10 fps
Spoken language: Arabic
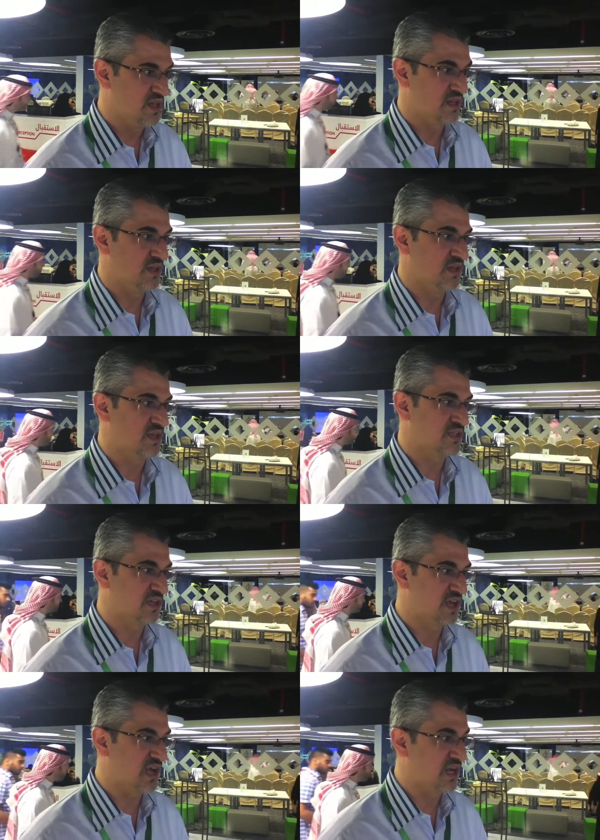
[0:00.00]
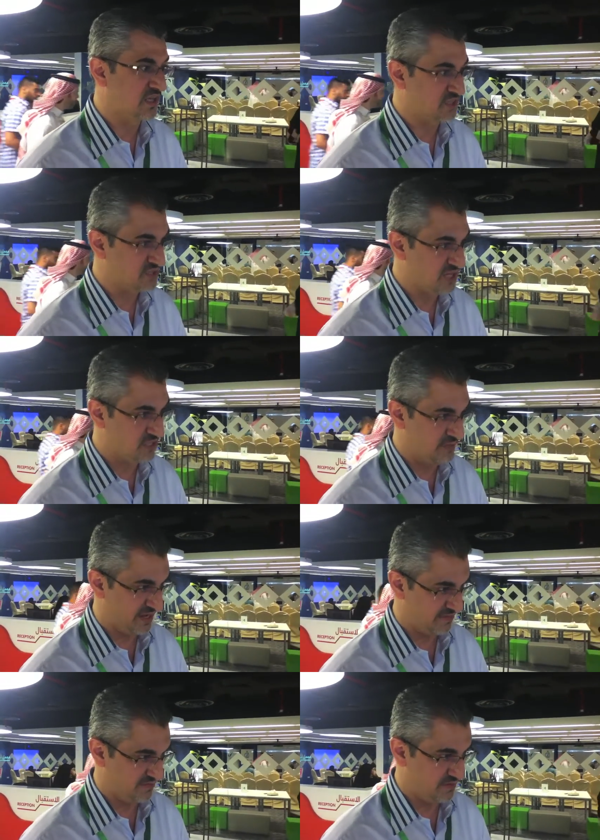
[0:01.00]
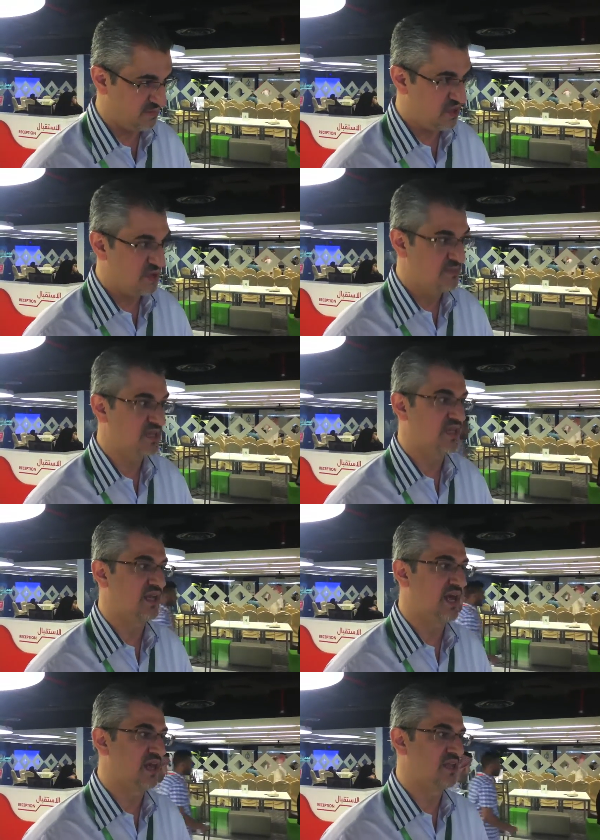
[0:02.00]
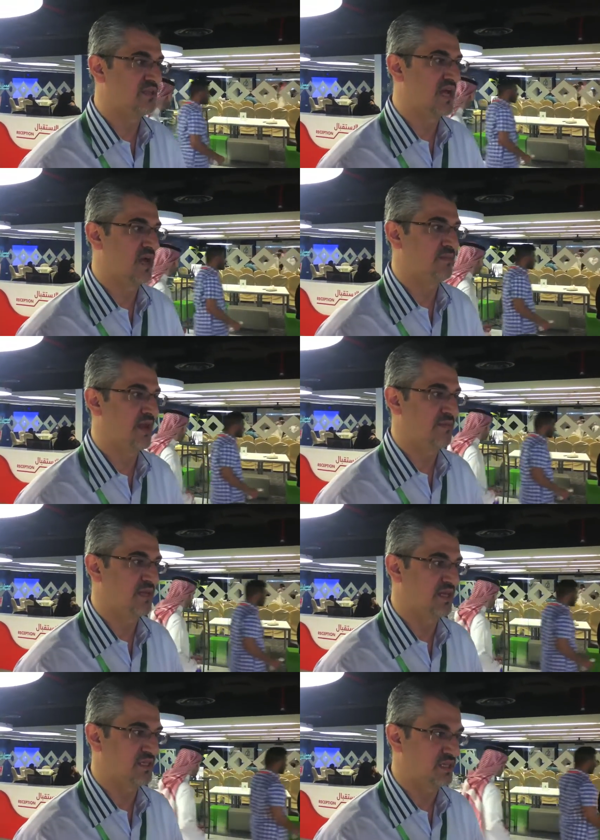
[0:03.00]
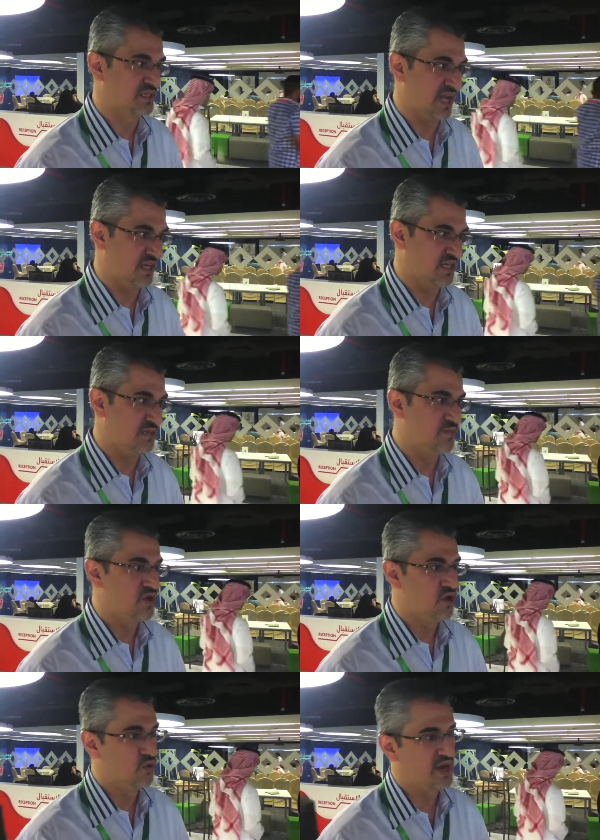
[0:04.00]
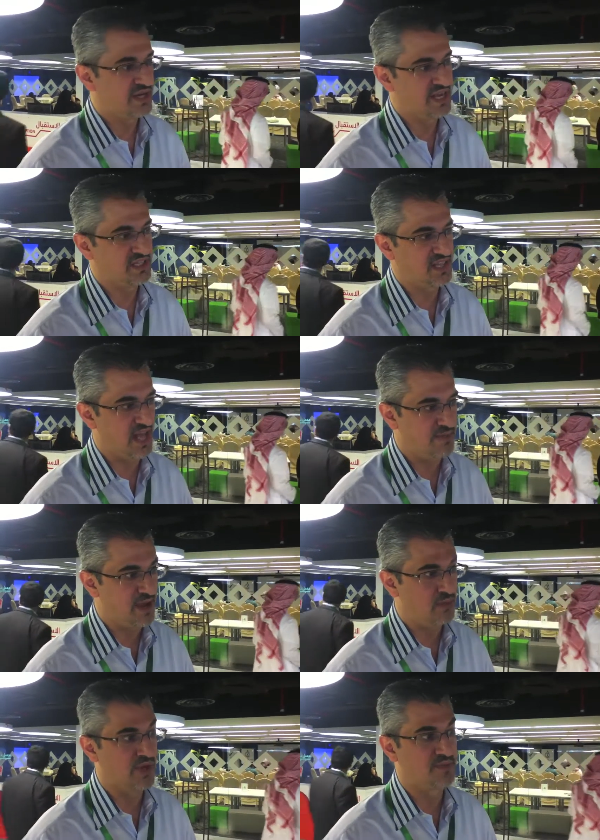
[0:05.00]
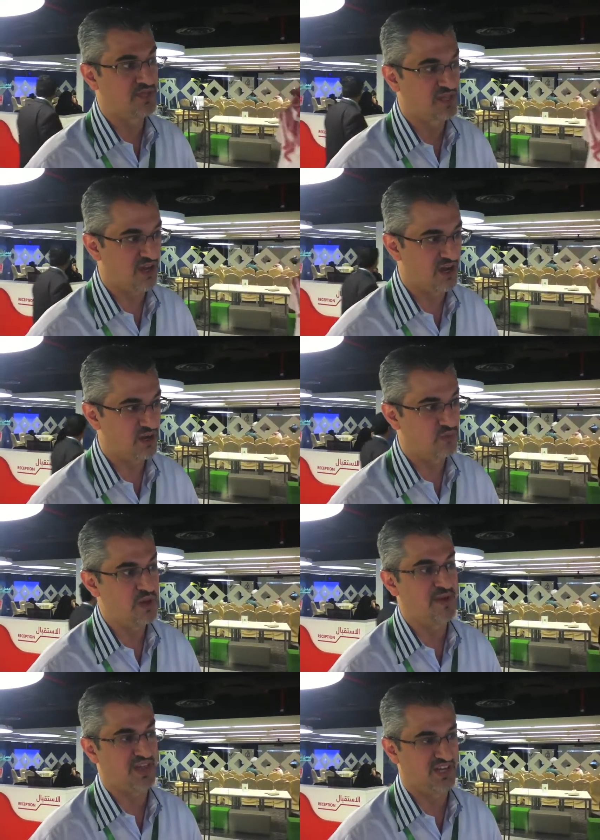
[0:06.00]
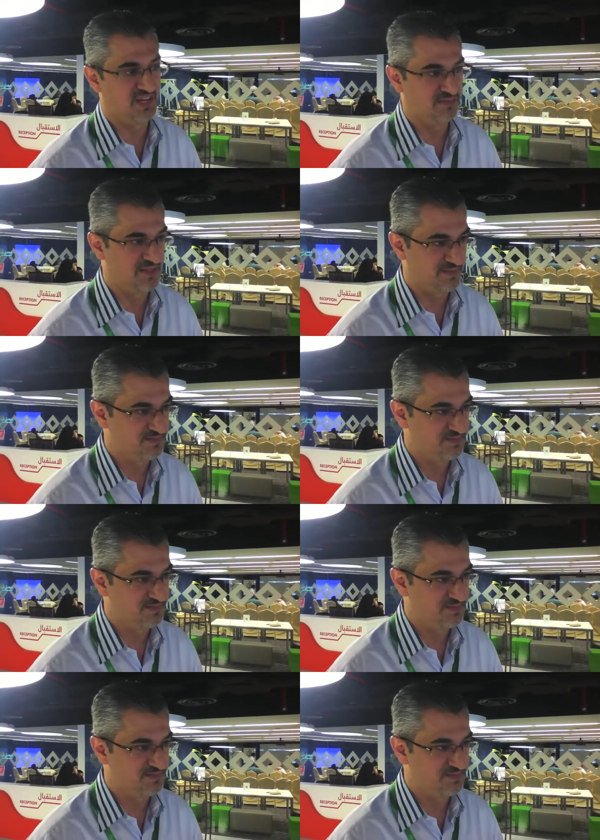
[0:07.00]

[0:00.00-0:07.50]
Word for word: للانتقال الاقتصادي المعرفي من خلال دعم عملية التعليم وريادة الأعمال والابتكار والبحث العلمي